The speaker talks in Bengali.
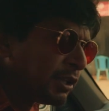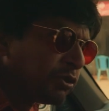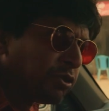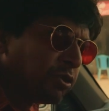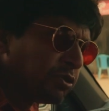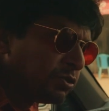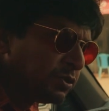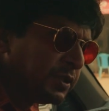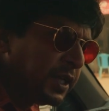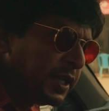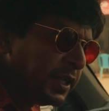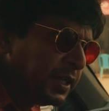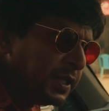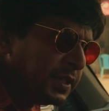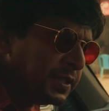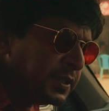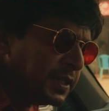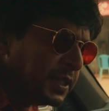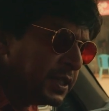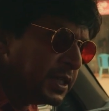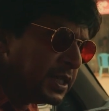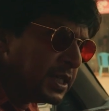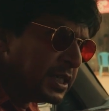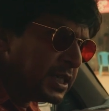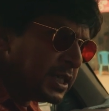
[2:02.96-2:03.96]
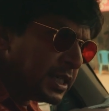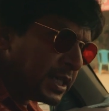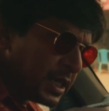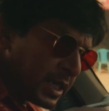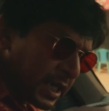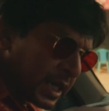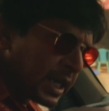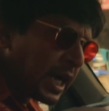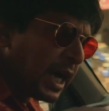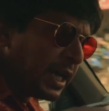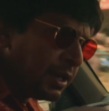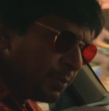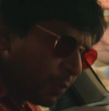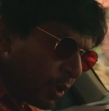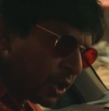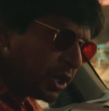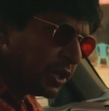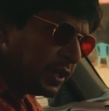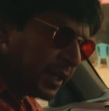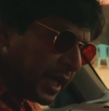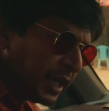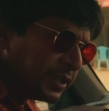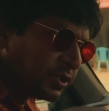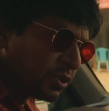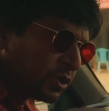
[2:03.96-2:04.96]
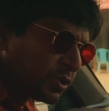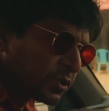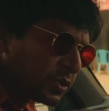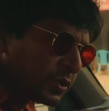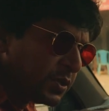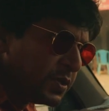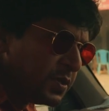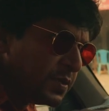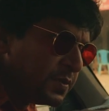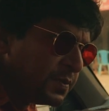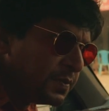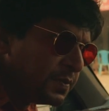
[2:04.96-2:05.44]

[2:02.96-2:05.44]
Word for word: তেল তুলস নাই খালি বডি নিয়ে আইসস